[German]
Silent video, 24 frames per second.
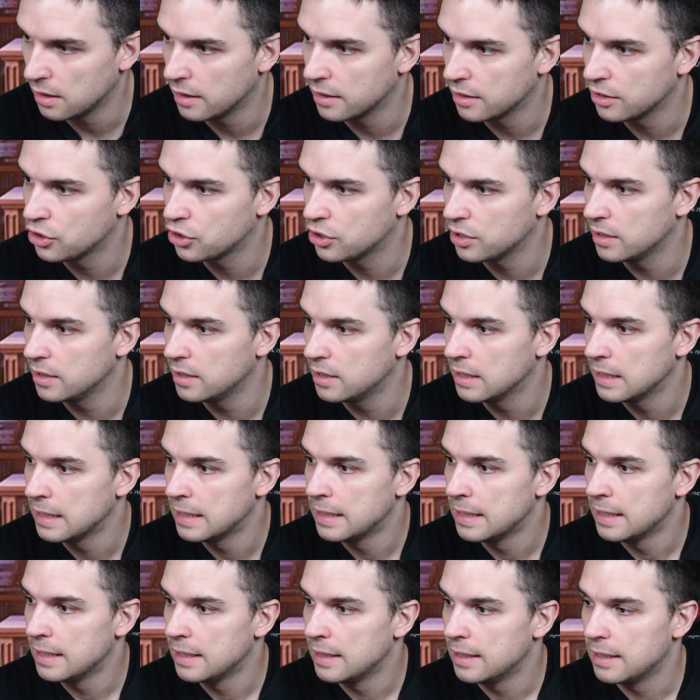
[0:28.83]
eingestellt
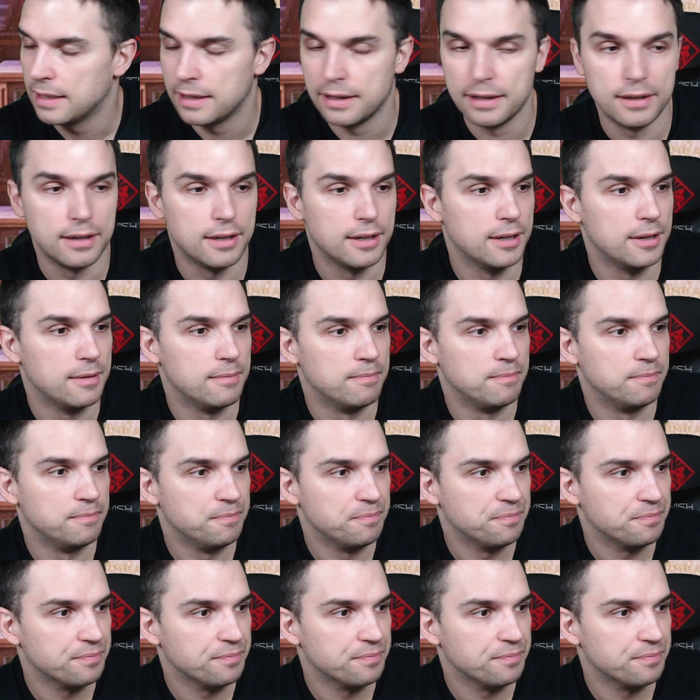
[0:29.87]
ähm,